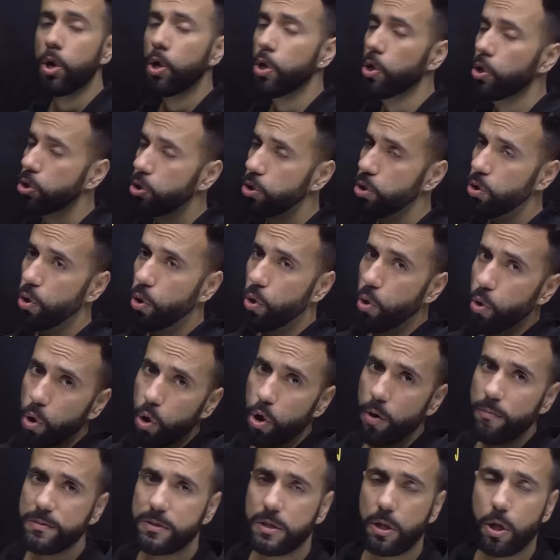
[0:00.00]
तो
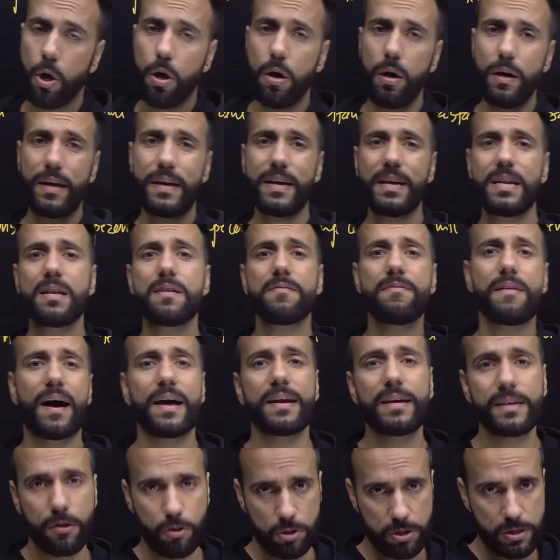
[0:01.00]
ओम्स लॉ
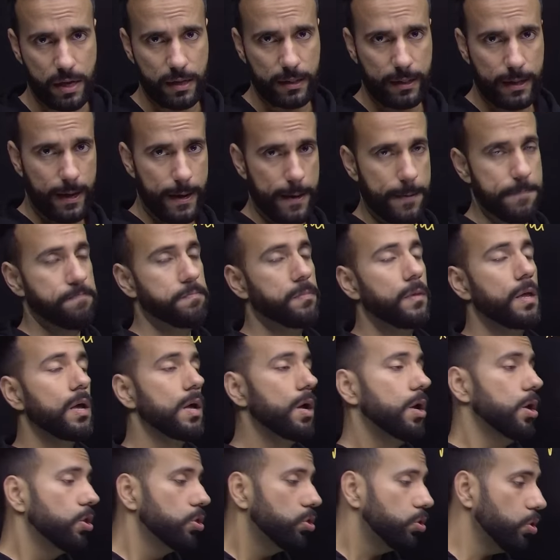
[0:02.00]
इनवैलिड हो जाता है
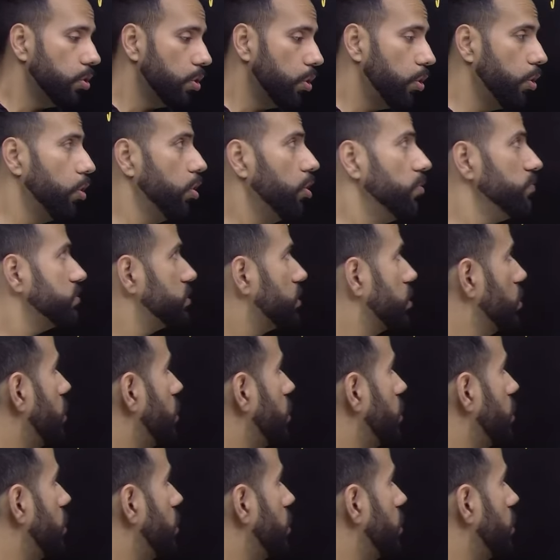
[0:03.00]
तो ओम्स लॉ